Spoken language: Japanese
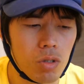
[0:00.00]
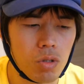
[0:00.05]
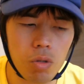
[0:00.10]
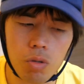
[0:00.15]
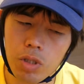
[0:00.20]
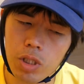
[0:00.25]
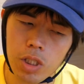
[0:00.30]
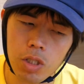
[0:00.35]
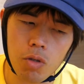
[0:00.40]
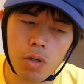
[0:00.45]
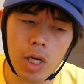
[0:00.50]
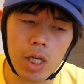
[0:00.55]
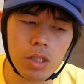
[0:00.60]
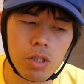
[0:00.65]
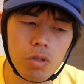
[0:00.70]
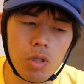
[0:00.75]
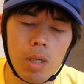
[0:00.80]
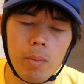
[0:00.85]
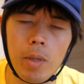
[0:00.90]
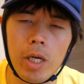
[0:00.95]
そっちの
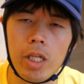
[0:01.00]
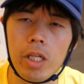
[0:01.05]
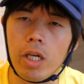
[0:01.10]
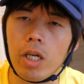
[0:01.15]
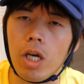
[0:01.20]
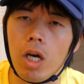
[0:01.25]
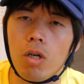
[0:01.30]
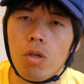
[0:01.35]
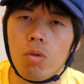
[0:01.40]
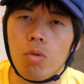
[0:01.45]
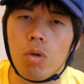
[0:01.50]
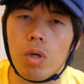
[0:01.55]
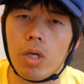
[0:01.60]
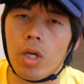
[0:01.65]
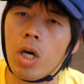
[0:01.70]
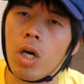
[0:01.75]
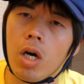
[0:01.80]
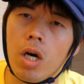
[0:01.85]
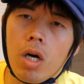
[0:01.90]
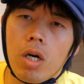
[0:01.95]
数の余りだけあるとか
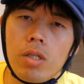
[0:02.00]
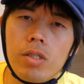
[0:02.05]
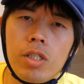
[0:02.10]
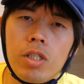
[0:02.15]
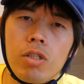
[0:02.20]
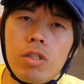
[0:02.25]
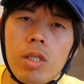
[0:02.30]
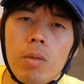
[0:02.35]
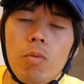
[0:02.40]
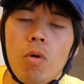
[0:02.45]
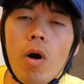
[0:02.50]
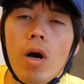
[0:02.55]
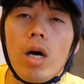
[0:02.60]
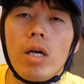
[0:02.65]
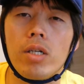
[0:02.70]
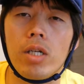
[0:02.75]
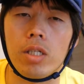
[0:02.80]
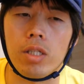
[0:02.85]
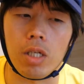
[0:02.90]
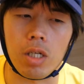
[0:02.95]
なんかシステムわ
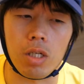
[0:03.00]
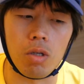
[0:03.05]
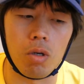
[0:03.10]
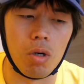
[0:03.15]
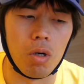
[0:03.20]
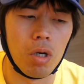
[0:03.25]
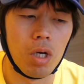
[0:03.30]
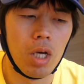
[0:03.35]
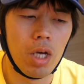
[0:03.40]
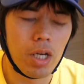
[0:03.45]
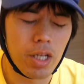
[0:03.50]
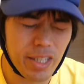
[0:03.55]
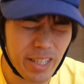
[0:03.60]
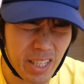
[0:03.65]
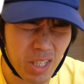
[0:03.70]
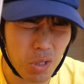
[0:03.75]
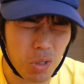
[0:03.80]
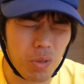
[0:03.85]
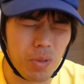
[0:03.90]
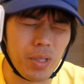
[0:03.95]
かんないんだけど、
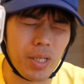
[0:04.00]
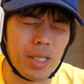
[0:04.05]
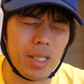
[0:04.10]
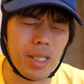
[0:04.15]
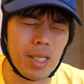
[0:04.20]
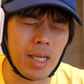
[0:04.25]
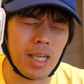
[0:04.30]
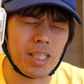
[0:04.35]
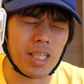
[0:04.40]
いっこだけで